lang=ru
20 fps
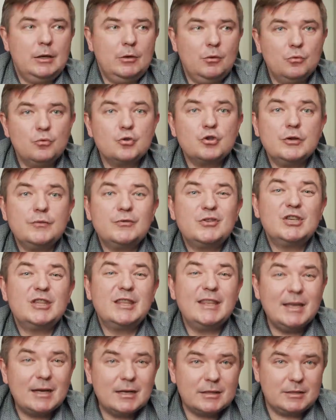И он уже в
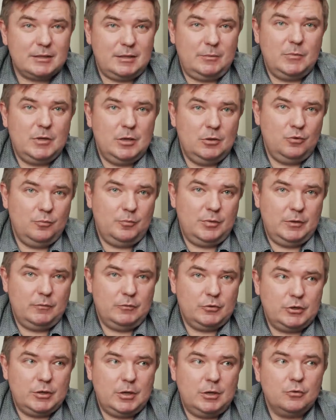2014 году
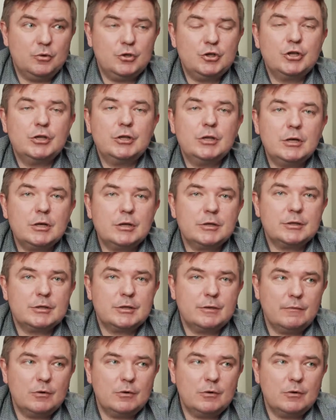превышал. Но с 2014